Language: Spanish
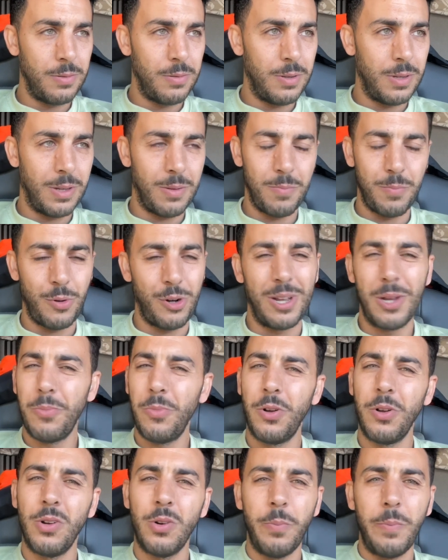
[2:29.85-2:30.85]
eh, por
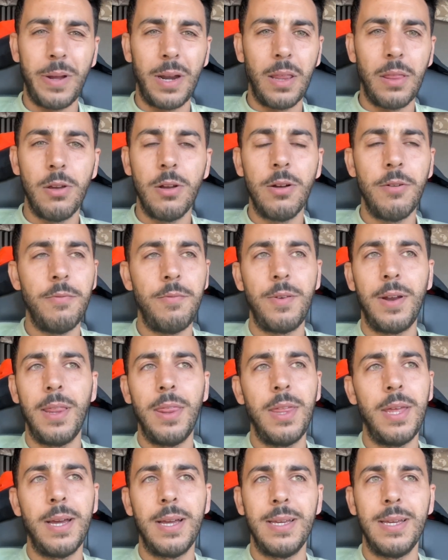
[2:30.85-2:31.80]
ejemplo, en comparación con Francia,